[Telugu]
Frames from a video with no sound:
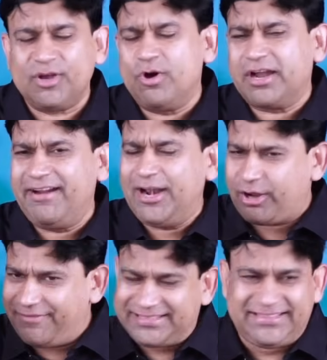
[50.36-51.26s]
ఒకవేళ
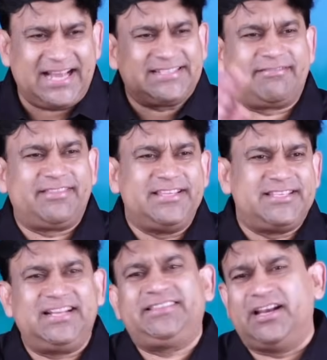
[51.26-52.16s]
ఒక వ్యక్తి
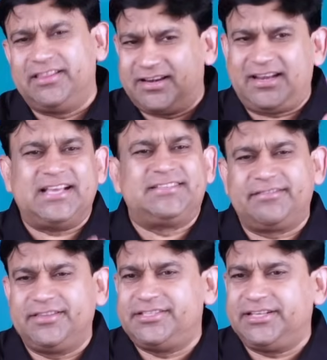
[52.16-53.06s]
ఆశీర్వదించినా తల్లిదండ్రులు
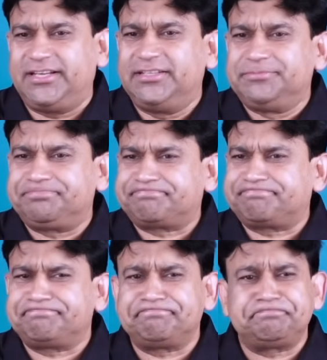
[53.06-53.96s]
ఆశీర్వదించినా
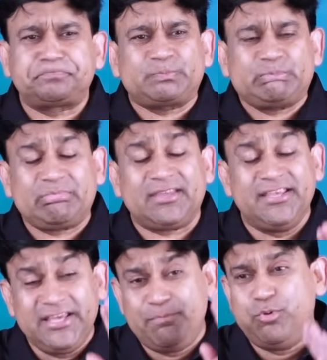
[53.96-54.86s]

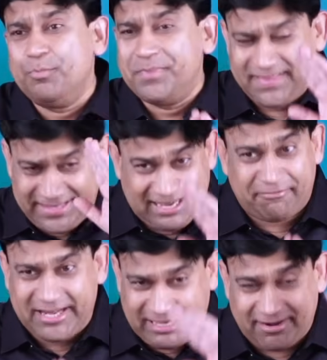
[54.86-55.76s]
ఈ భూమి మీద
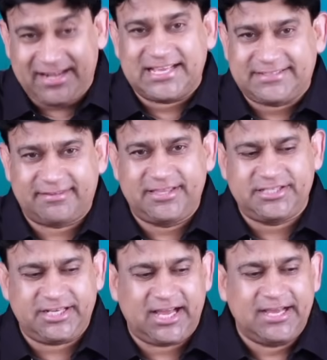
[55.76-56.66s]
ఎవరు ఎవరిని
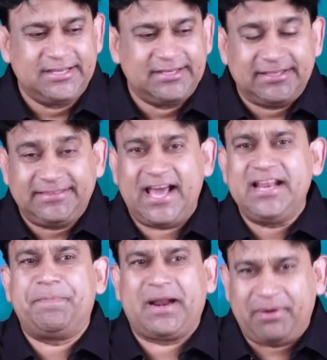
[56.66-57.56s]
ఆశీర్వదించినా
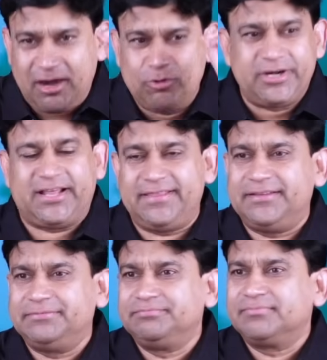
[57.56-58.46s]
దాని ప్రభావం ఉంటుంది
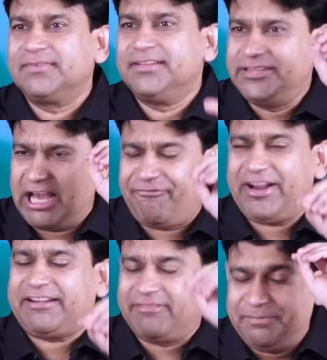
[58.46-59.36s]
ద
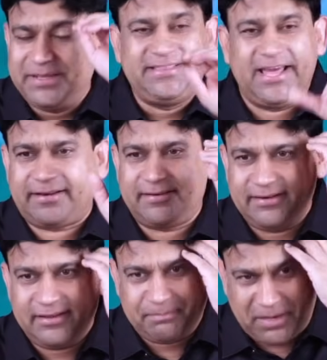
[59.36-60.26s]
ఎఫెక్ట్ విల్ బీ దేర్
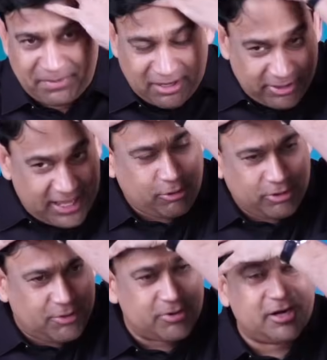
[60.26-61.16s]
ప్రభావం
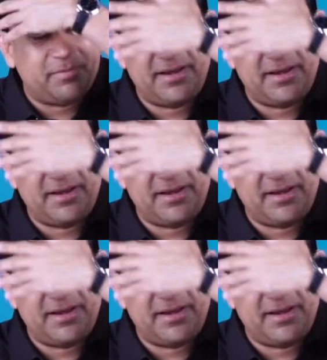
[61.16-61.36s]
లేకుండా ఉండడం